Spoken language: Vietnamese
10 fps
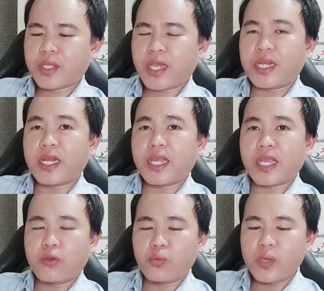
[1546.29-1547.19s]
ngày này là
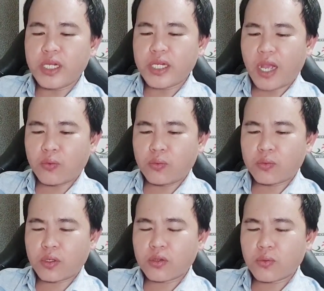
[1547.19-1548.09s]
ngày quý dậu
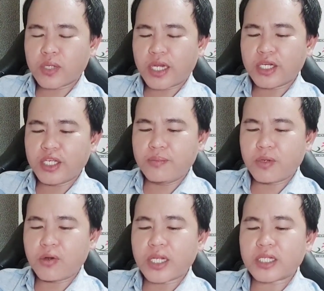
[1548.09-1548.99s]
nó thuộc về hành
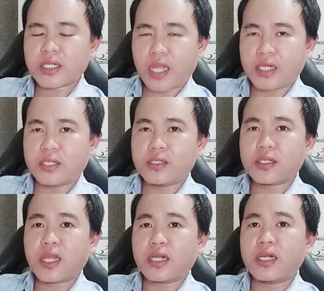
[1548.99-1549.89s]
kim nó là trực thành
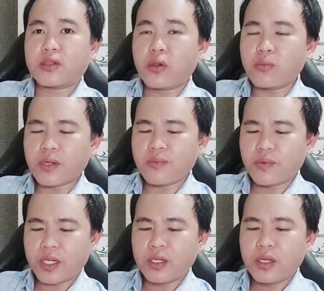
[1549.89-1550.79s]
trực thành là tốt các quý
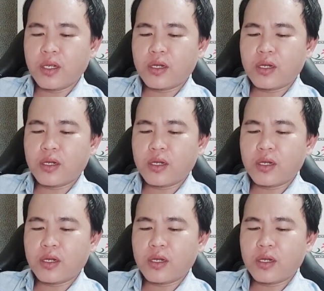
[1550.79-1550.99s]
vị